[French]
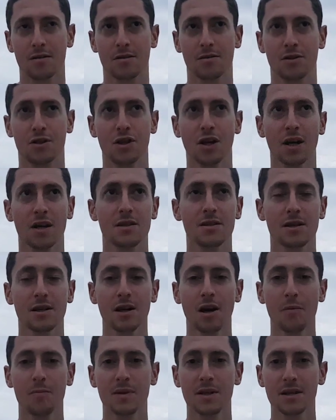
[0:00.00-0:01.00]
je dirais que
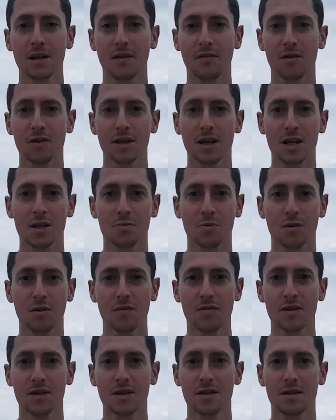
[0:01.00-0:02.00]
c'est un petit avantage pour
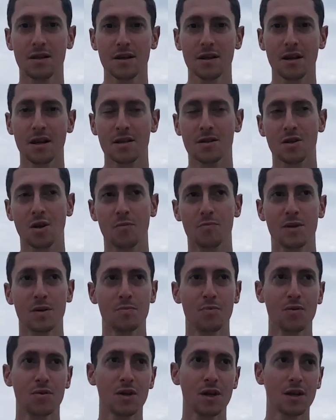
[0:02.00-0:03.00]
le VTT car c'est un petit
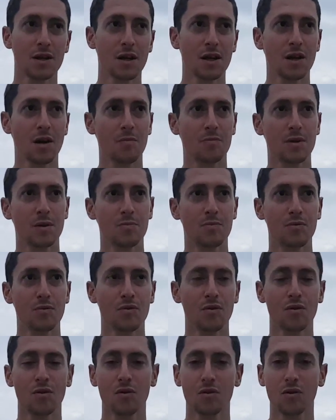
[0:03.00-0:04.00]
peu technique et un petit
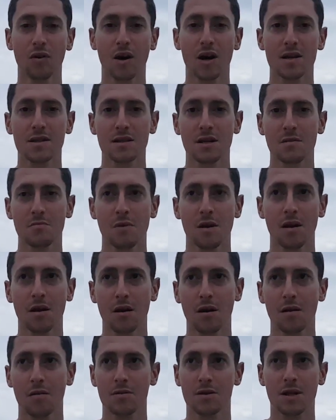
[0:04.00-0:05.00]
peu de, racines racine,
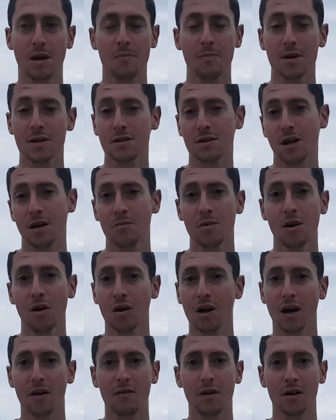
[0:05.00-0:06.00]
mais ça passe très bien
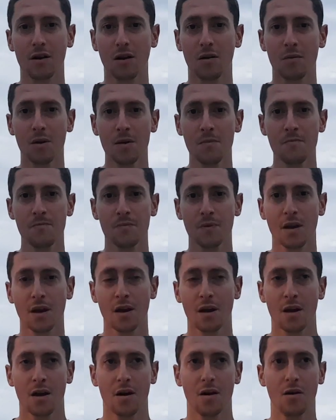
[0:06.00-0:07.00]
au gravel quand même.
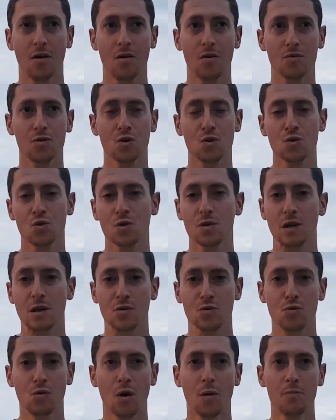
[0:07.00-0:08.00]
Euh, c'est juste que ça
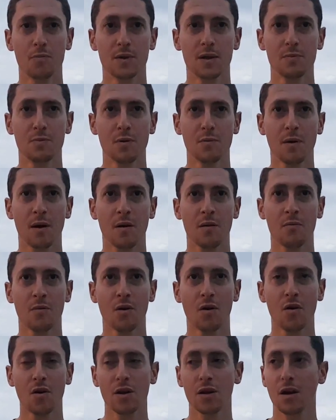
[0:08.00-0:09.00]
se un petit peu par
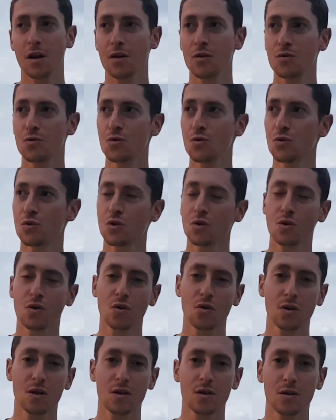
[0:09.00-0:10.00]
moment et il y a une côte
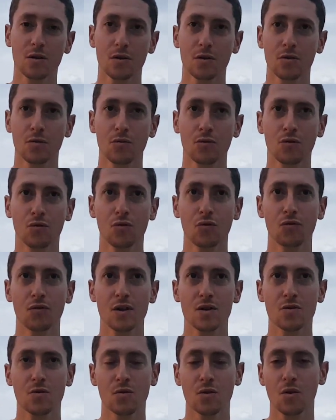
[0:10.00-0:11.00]
euh, qui, de toute façon,